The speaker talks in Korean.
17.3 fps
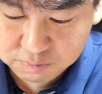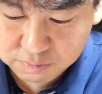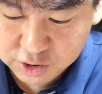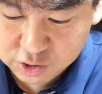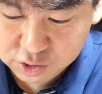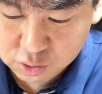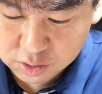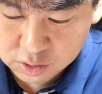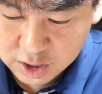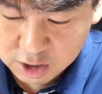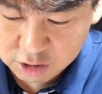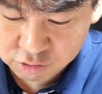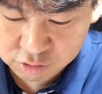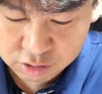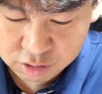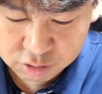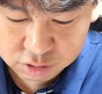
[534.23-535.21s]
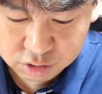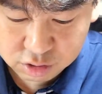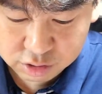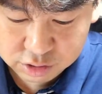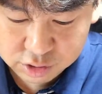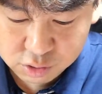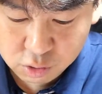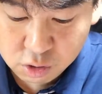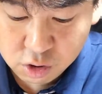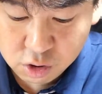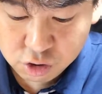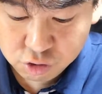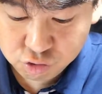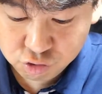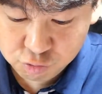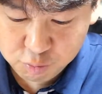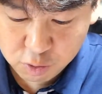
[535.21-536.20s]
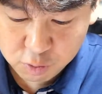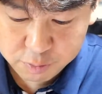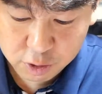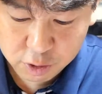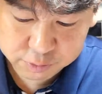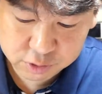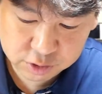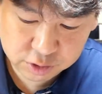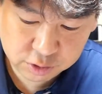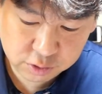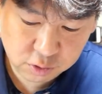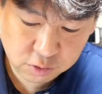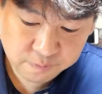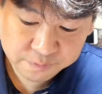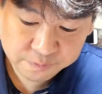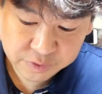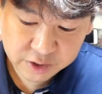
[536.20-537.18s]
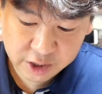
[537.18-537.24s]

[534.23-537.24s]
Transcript: 민족 가운데로 흩어지고 율법이 없어지고